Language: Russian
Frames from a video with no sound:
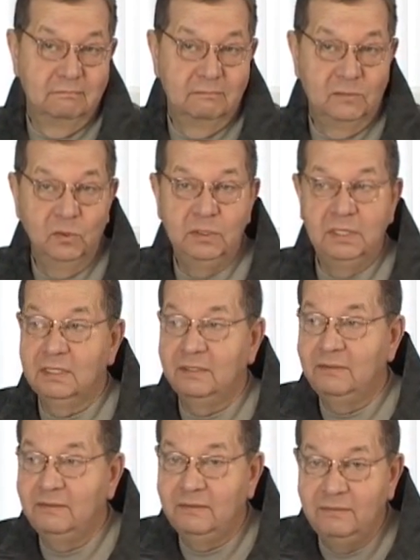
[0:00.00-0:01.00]
Ну, не
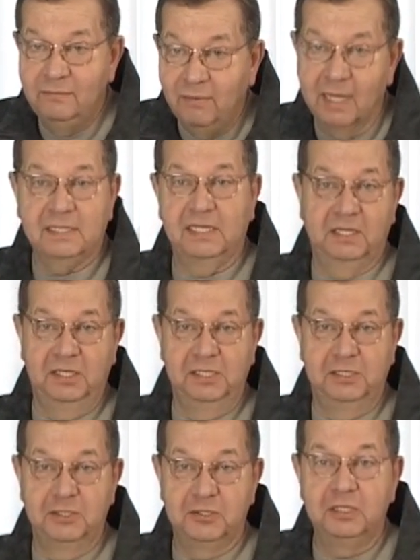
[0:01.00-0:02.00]
20
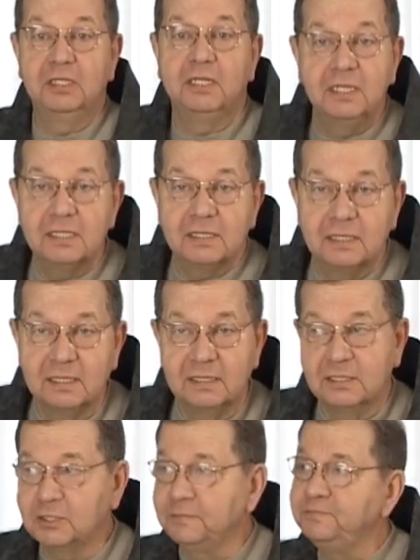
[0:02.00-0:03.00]
тысяч, не 30
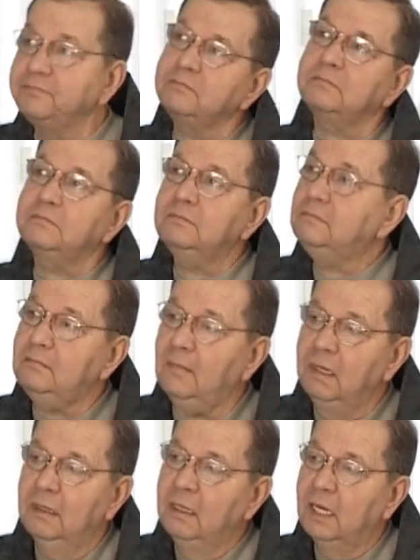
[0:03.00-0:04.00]
тысяч.
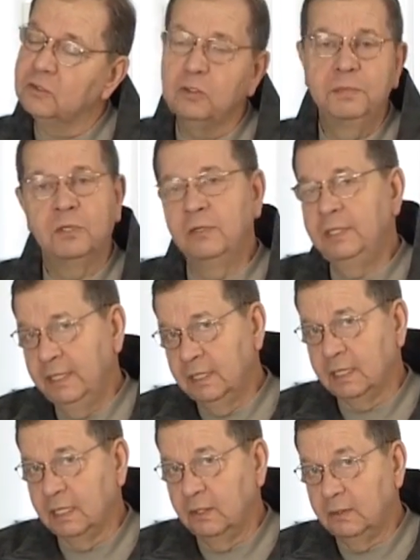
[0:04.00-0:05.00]
Особой роли не
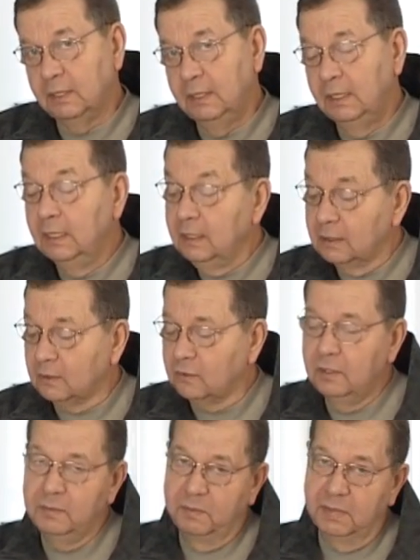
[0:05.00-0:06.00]
играют.
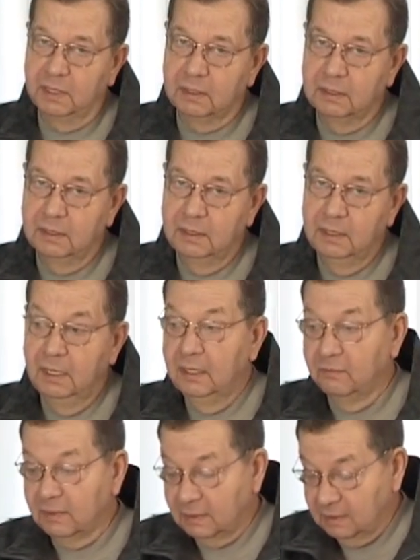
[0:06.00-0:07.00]
Другой момент.
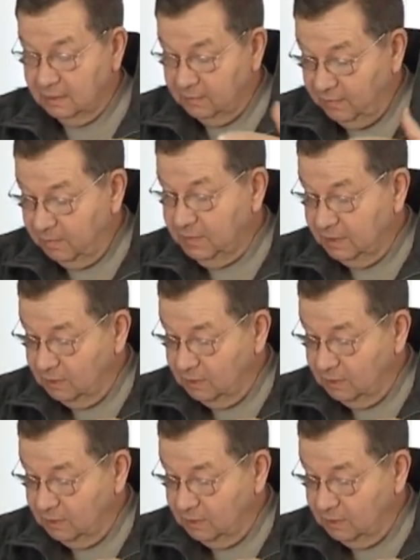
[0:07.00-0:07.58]
Вот вам не